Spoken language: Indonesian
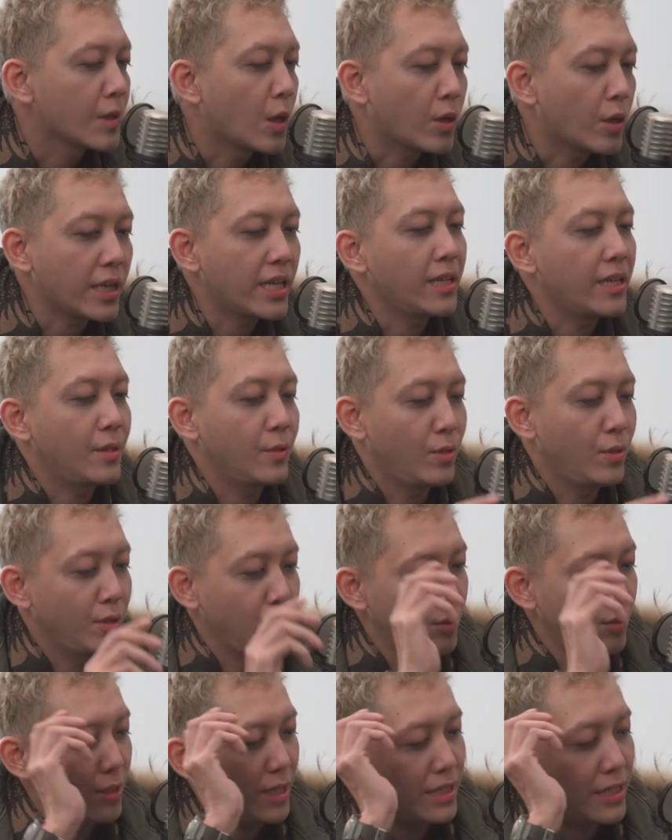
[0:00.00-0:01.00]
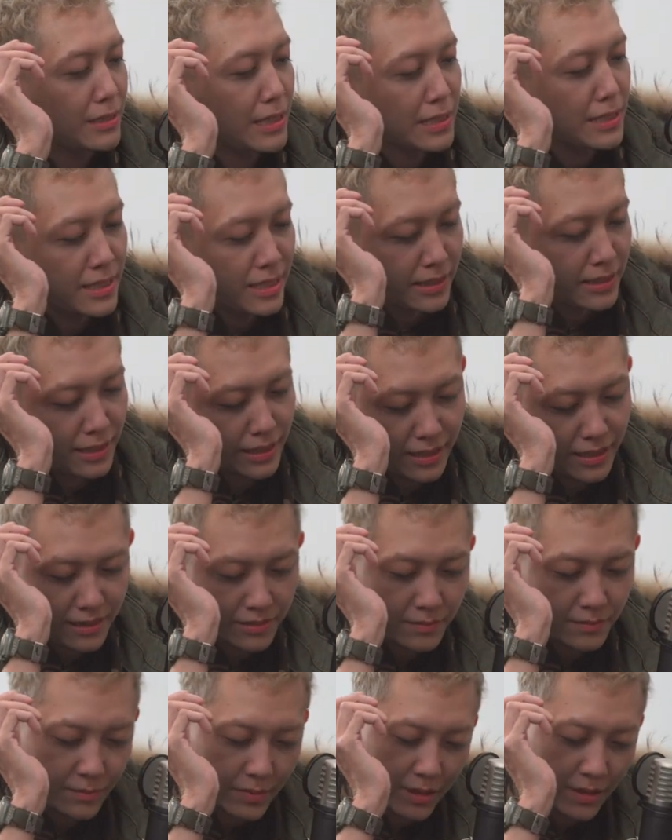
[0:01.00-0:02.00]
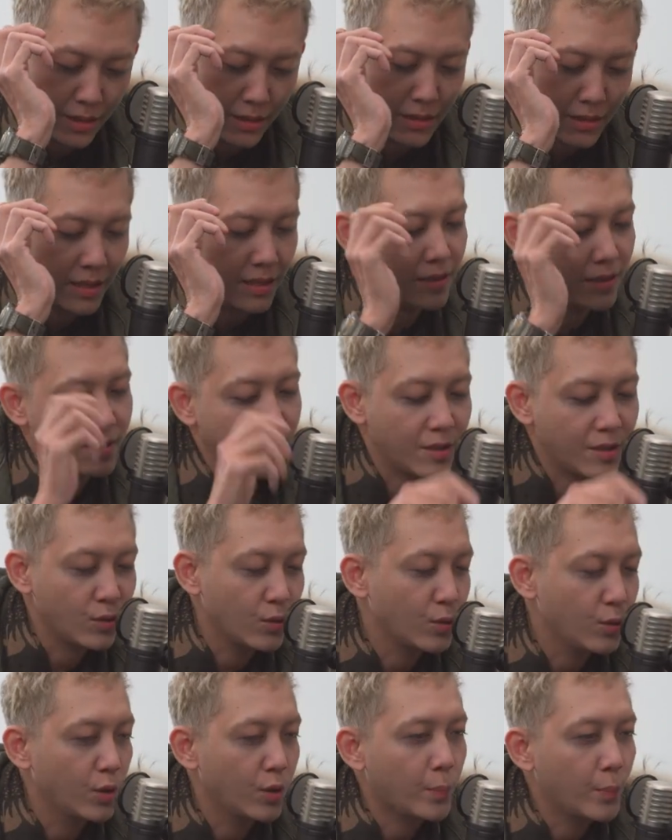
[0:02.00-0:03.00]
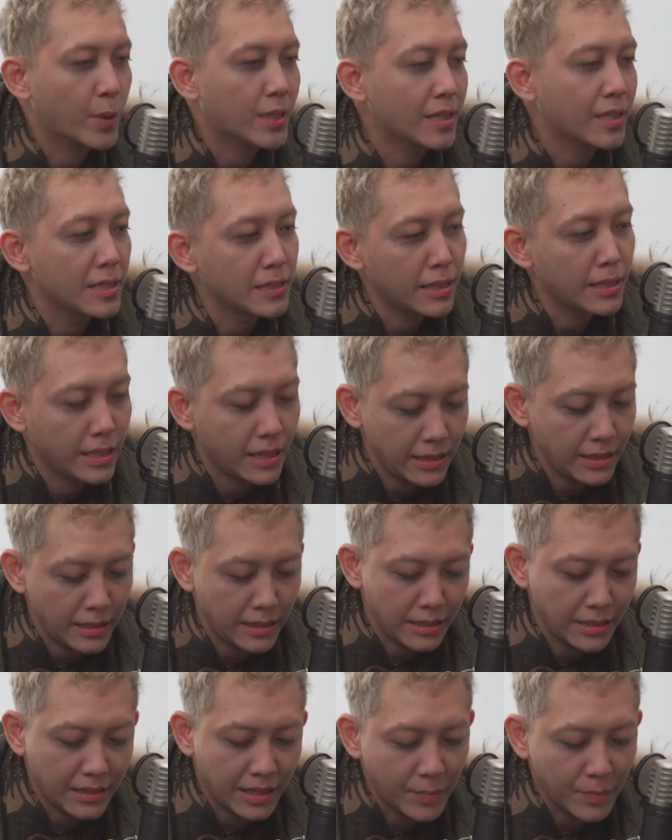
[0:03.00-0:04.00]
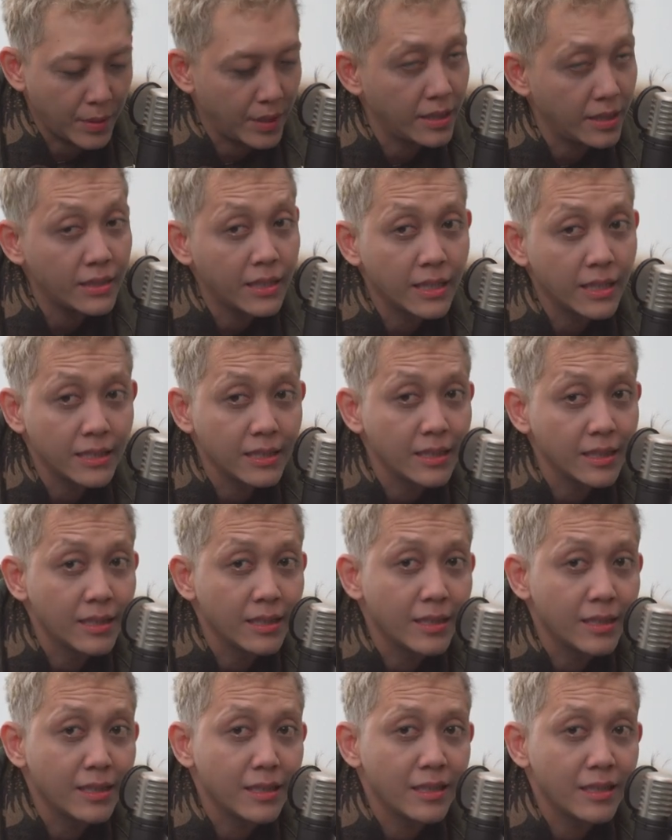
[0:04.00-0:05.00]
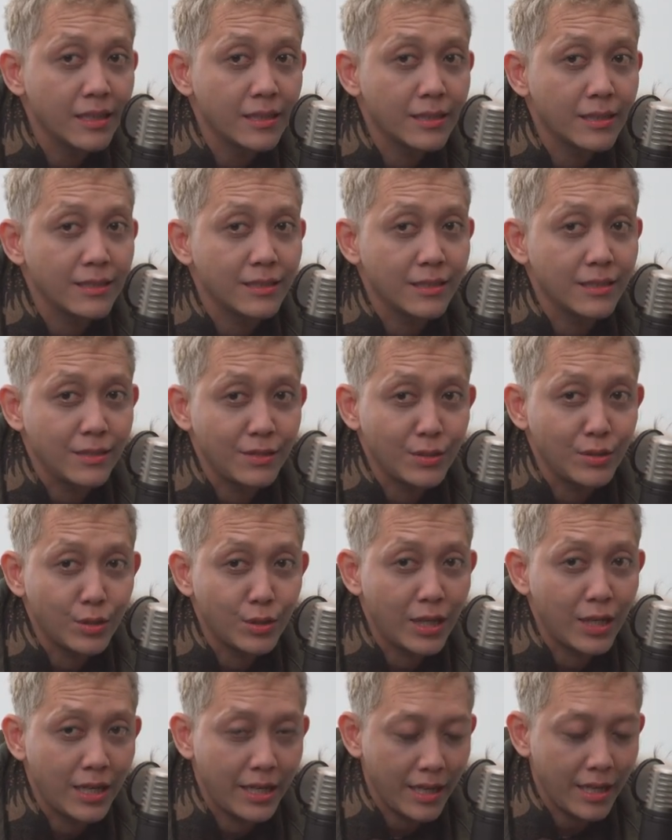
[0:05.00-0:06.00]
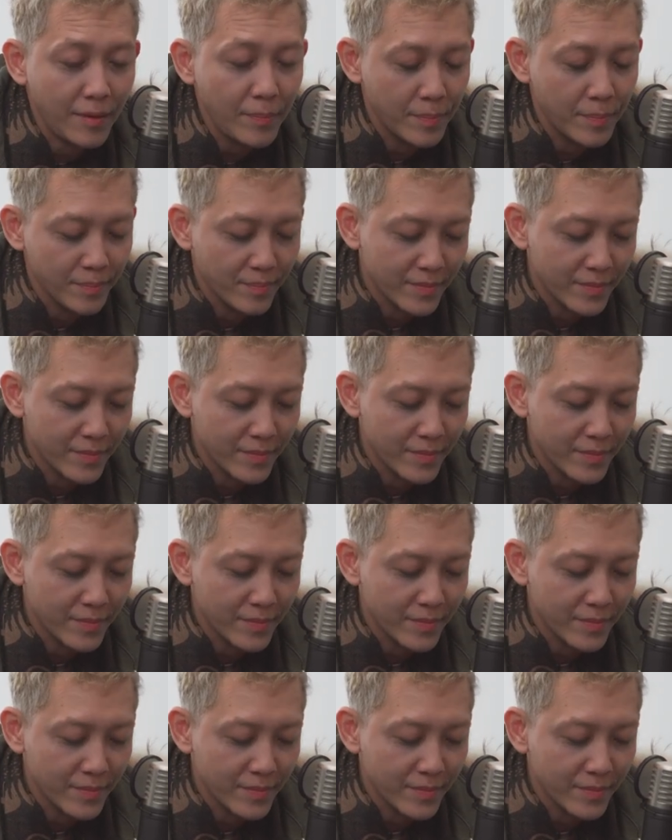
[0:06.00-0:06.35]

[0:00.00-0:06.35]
Oke, okay, gue dulu yang nanya nih ya. Ini salah satu pertanyaan yang kita pilih dari netizen juga ya.